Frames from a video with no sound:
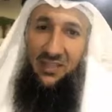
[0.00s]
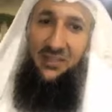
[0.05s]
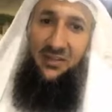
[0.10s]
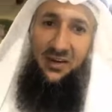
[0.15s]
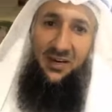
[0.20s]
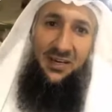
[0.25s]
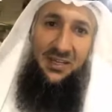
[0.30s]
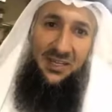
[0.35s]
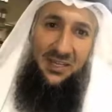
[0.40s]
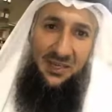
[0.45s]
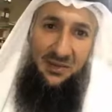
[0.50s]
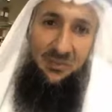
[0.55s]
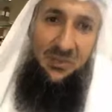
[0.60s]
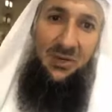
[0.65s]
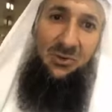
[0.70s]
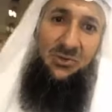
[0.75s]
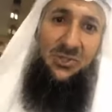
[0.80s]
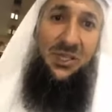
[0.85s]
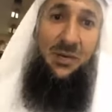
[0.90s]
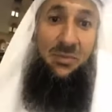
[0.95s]
اذهانهم او
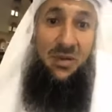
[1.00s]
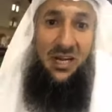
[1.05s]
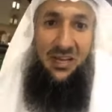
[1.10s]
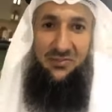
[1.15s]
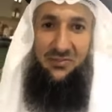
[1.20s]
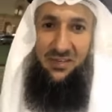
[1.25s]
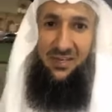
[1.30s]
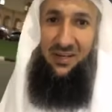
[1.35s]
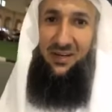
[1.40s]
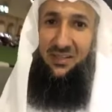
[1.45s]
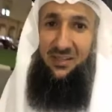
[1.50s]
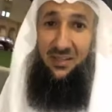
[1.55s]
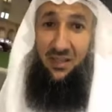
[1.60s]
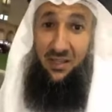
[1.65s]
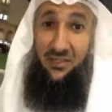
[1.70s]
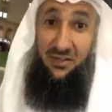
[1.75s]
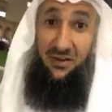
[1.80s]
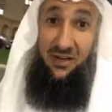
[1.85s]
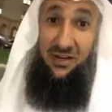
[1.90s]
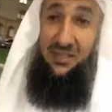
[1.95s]
انطبع في
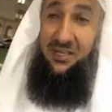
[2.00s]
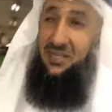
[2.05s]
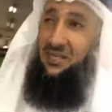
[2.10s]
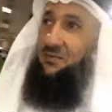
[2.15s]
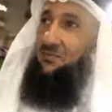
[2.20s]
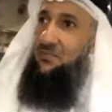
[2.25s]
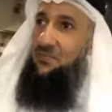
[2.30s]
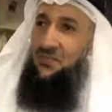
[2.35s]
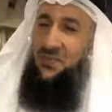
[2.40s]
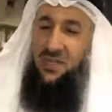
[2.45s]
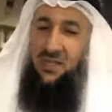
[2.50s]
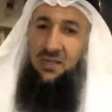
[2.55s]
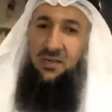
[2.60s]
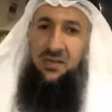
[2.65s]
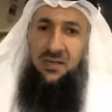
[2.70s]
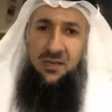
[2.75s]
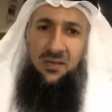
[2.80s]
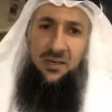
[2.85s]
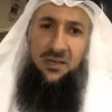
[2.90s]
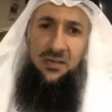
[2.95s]
اذهانهم
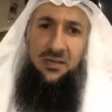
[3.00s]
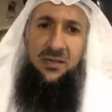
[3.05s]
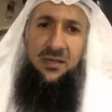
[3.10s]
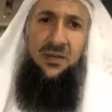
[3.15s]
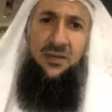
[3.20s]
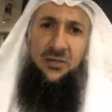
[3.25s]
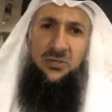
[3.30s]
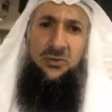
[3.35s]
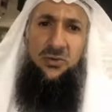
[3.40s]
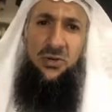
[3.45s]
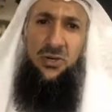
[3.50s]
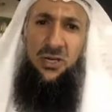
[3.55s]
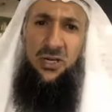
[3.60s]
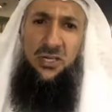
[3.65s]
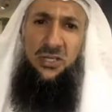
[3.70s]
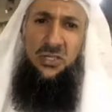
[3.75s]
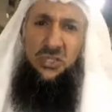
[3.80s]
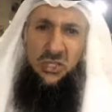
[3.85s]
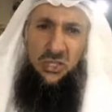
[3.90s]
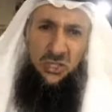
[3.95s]
ان الرجل
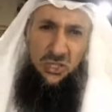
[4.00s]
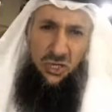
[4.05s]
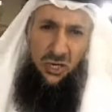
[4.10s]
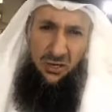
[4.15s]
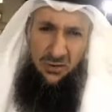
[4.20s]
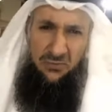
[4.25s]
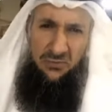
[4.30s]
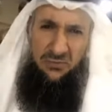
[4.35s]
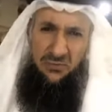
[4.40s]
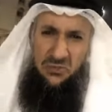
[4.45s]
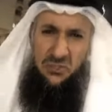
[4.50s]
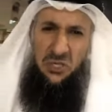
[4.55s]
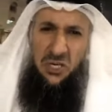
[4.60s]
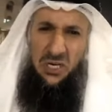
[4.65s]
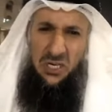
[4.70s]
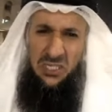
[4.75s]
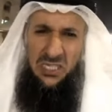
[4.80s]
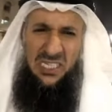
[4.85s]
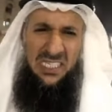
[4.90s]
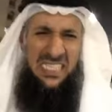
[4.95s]
الخليجي جاف
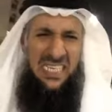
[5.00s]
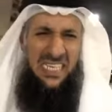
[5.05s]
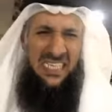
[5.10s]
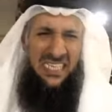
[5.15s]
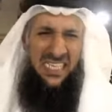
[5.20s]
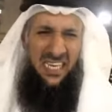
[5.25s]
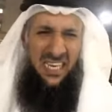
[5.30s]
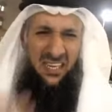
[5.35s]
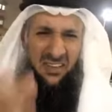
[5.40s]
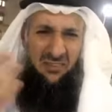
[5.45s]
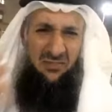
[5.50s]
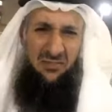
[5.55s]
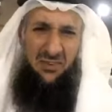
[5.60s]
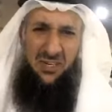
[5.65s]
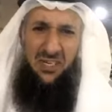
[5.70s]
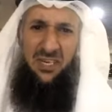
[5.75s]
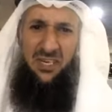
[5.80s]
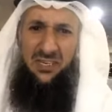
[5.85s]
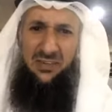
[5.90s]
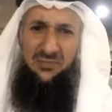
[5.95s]
جاد انزلي انزلي
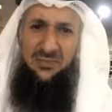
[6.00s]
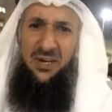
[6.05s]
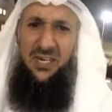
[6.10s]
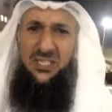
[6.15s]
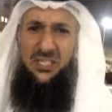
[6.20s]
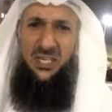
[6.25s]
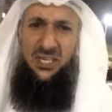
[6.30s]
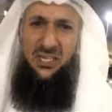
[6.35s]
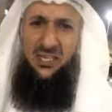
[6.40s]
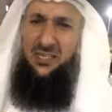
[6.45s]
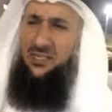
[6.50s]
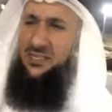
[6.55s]
فكي فارجي